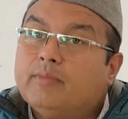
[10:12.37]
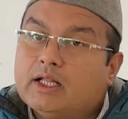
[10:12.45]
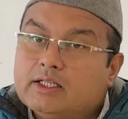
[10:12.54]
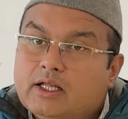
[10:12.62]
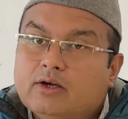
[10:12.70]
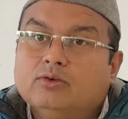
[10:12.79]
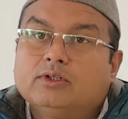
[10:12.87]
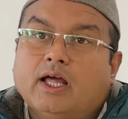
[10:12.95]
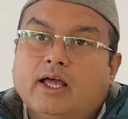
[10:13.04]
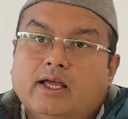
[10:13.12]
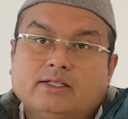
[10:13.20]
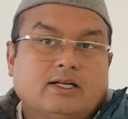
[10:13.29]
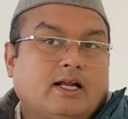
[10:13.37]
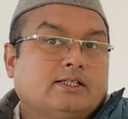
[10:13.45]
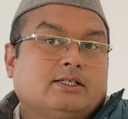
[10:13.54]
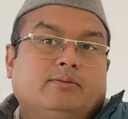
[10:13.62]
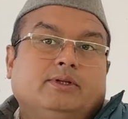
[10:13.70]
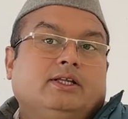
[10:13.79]
बाध्य होता है ऐसा
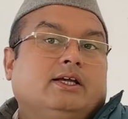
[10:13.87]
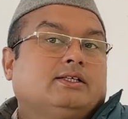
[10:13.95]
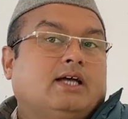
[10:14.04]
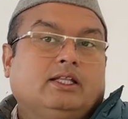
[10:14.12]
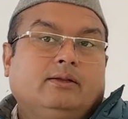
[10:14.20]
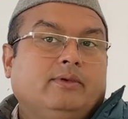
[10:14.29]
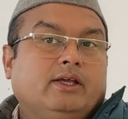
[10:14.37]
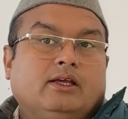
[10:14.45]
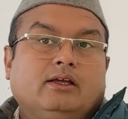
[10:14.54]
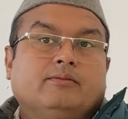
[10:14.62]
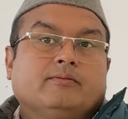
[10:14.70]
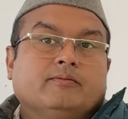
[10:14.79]
राष्ट्रपति के साथ भी है